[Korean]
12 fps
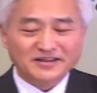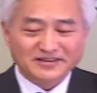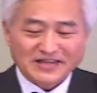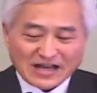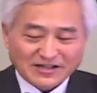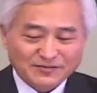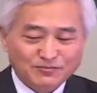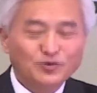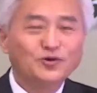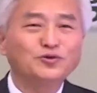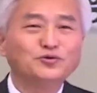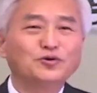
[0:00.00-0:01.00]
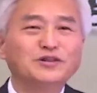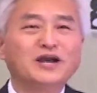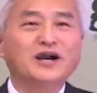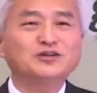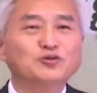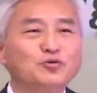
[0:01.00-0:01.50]
나는 물론이고 내
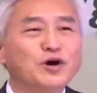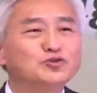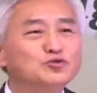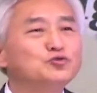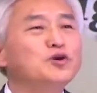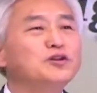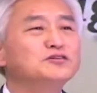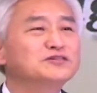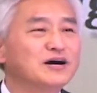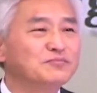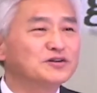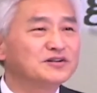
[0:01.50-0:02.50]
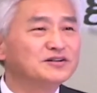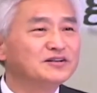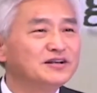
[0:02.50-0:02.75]
가족과 주위에 있는 사람들을